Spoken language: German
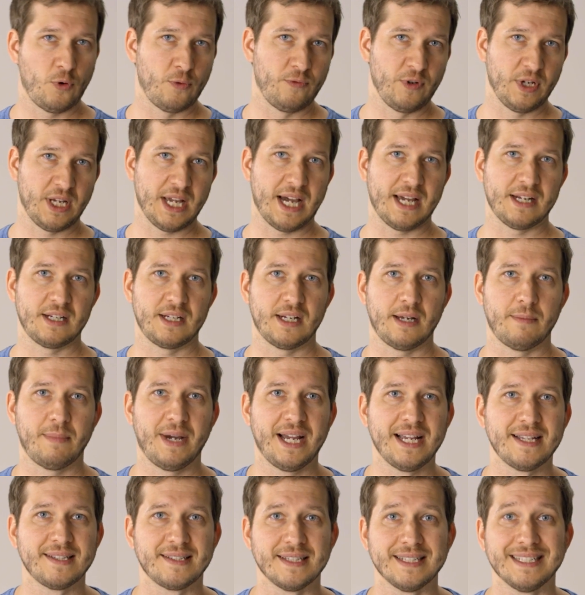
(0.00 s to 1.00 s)
wo wir gerade
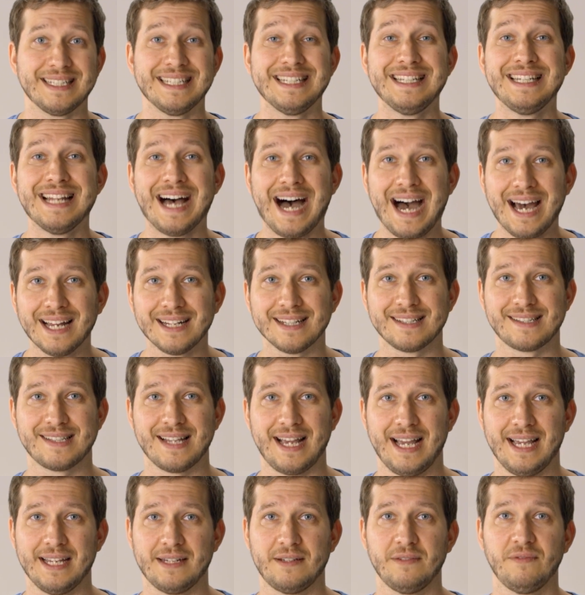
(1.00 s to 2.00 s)
dabei sind, die
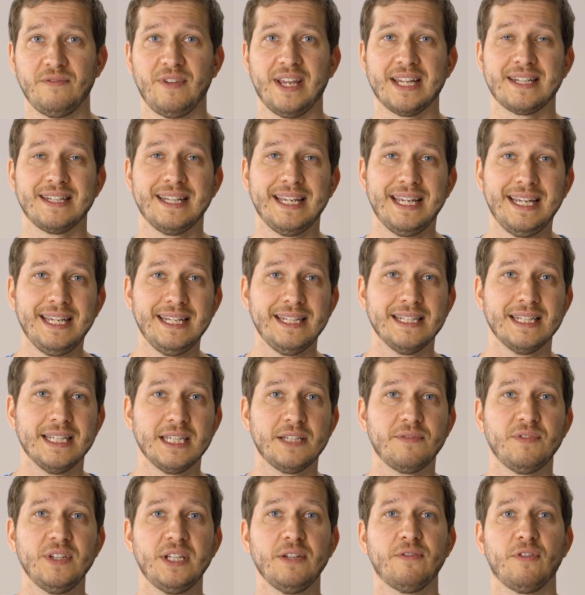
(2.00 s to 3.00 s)
Ladezeiten werden
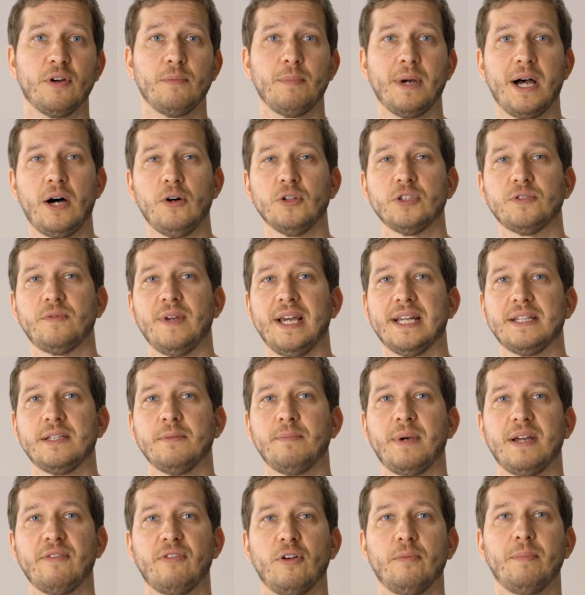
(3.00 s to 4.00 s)
ähnlich wie die Verbrauchswerte
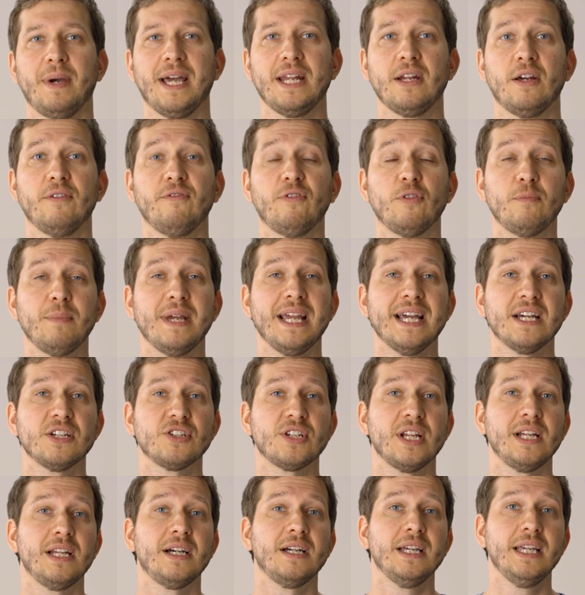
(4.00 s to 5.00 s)
bei Verbrennern vom
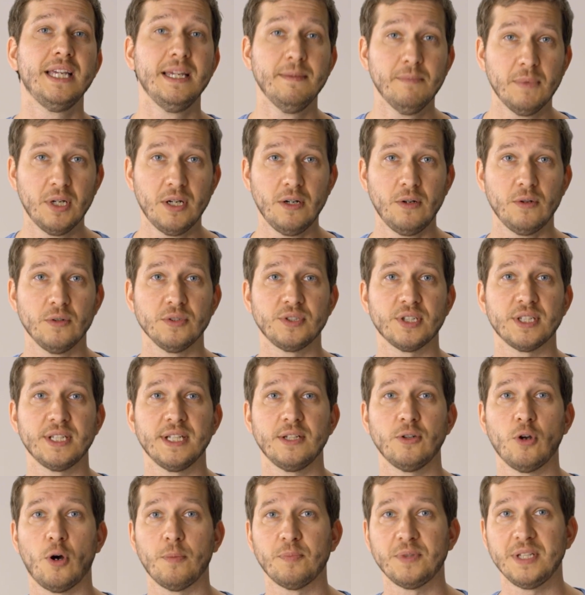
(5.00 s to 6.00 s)
Hersteller immer unter
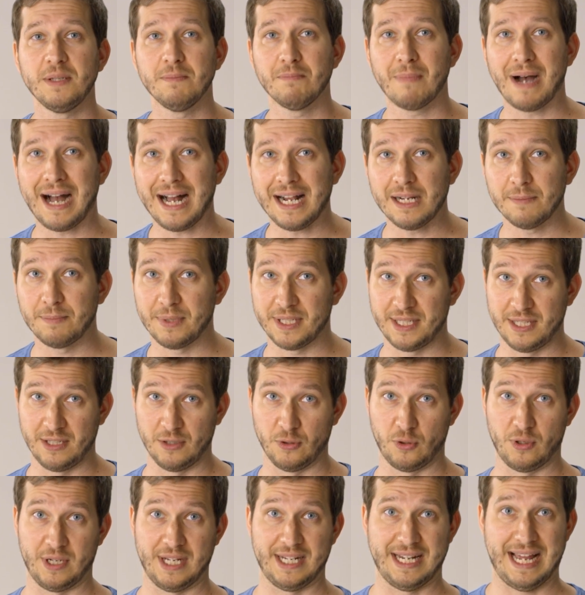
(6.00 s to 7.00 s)
den
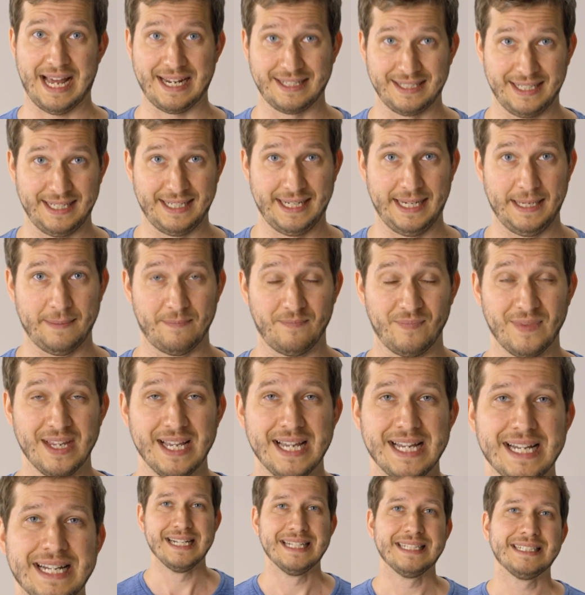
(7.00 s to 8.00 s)
Optimalbedingungen angegeben.
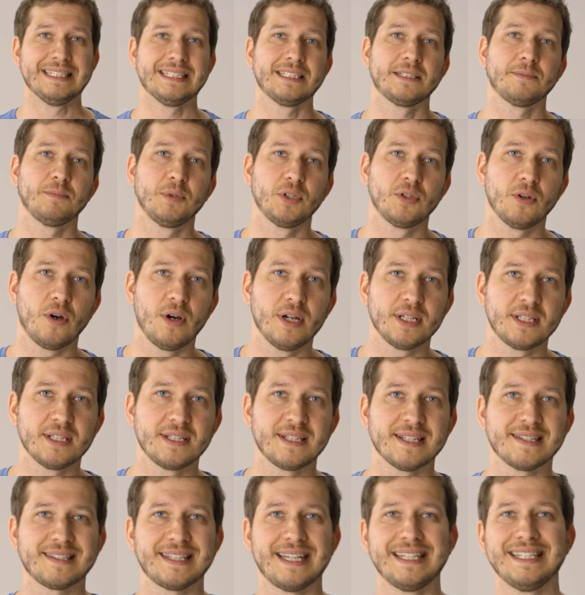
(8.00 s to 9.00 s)
Das bedeutet,
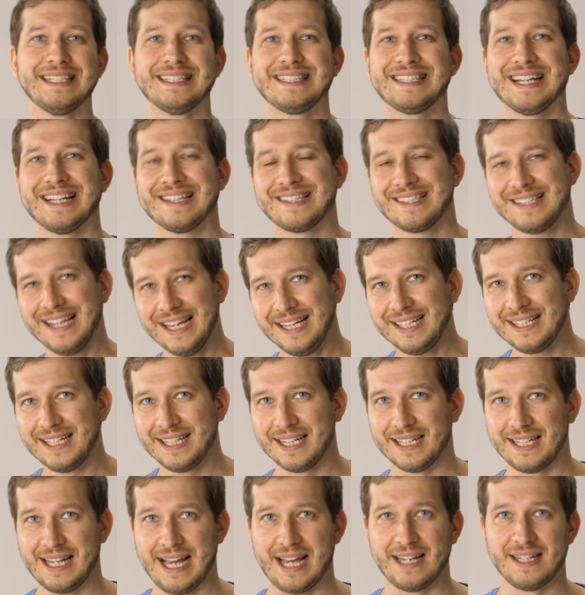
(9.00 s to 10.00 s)
dass deine
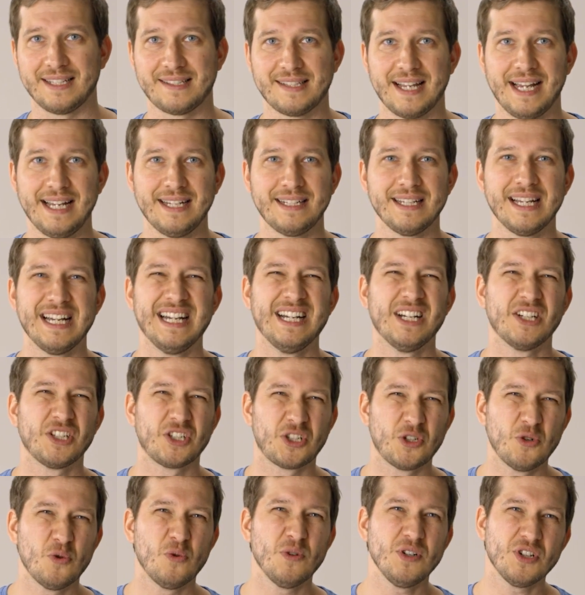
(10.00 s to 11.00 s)
tatsächliche Ladezeit
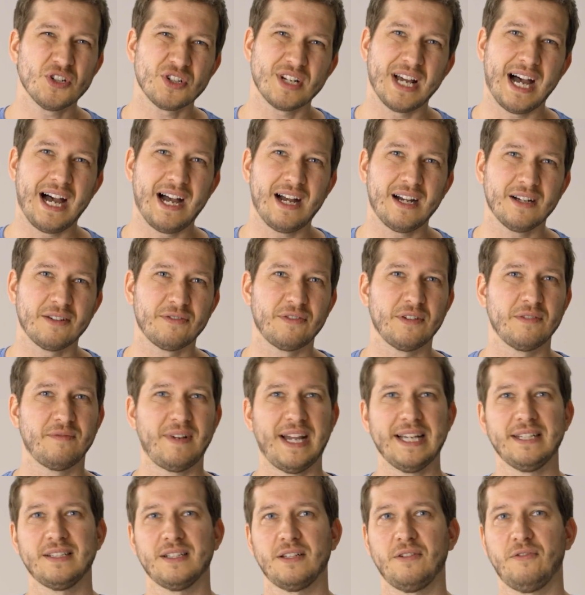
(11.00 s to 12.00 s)
schon stark von
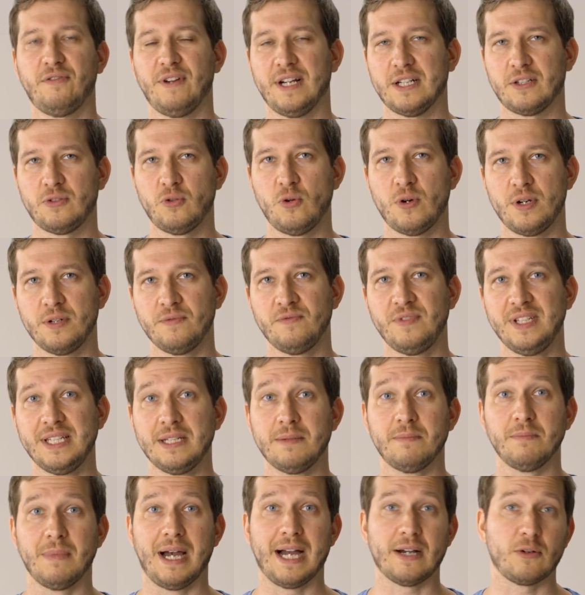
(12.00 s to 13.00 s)
weiteren Faktoren wie
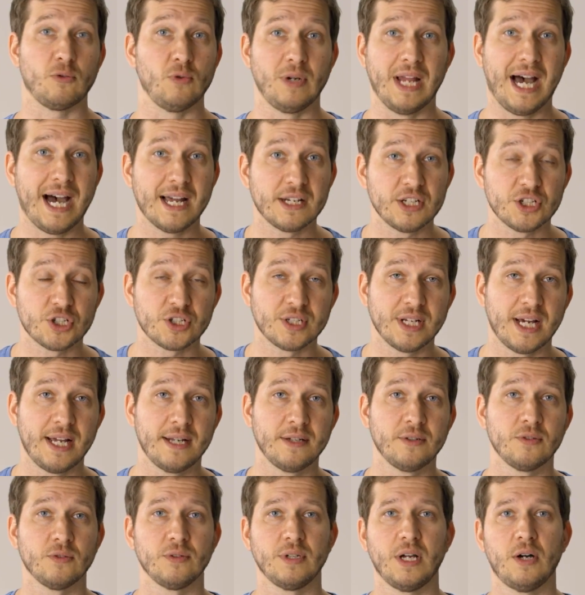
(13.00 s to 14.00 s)
dem
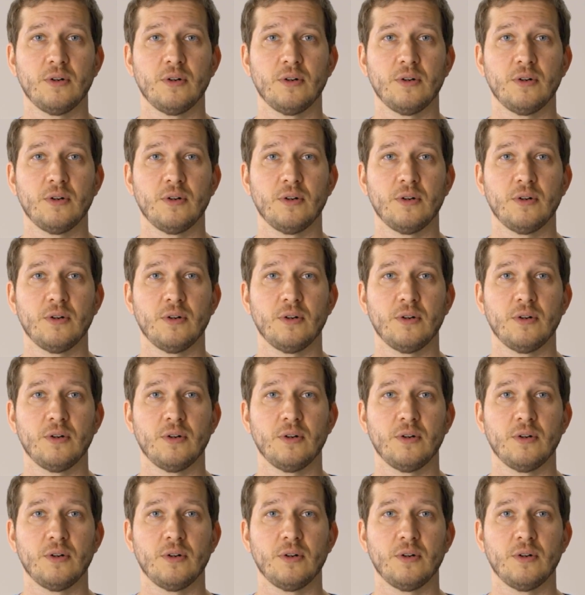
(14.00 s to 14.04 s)
Akkuladestand und